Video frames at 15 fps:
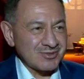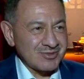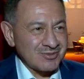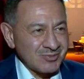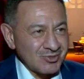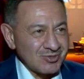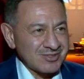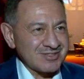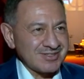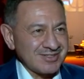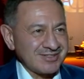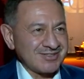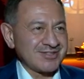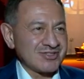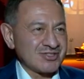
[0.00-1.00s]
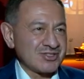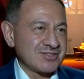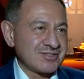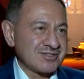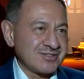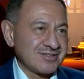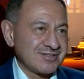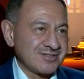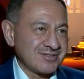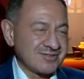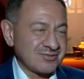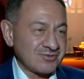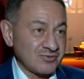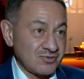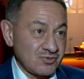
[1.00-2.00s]
немного сладкой жизни.
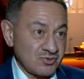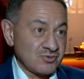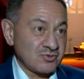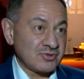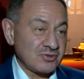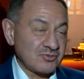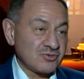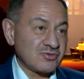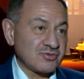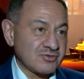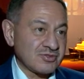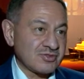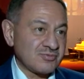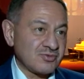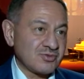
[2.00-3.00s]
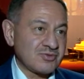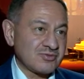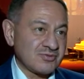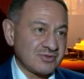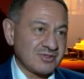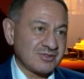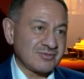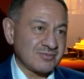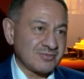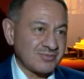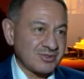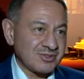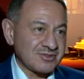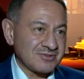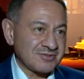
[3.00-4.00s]
То есть все того, что сопутствует этому
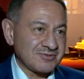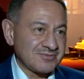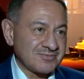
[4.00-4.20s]
празднику.